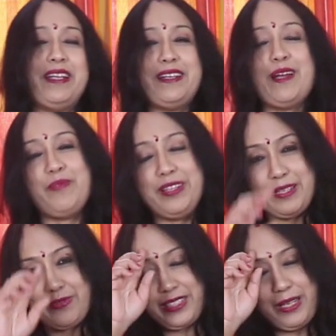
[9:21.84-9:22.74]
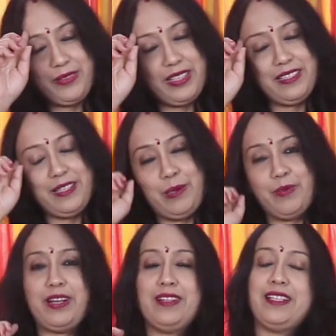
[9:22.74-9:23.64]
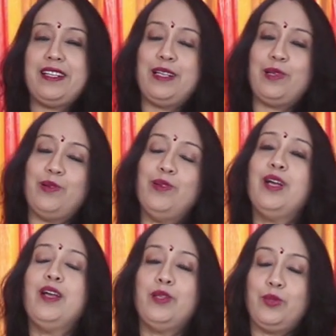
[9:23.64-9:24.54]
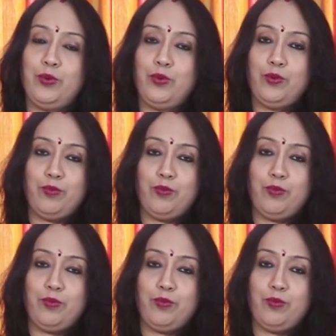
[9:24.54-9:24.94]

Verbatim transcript: नहीं किया प्लीज़ सब्सक्राइब कीजिए हमारा चैनल को तो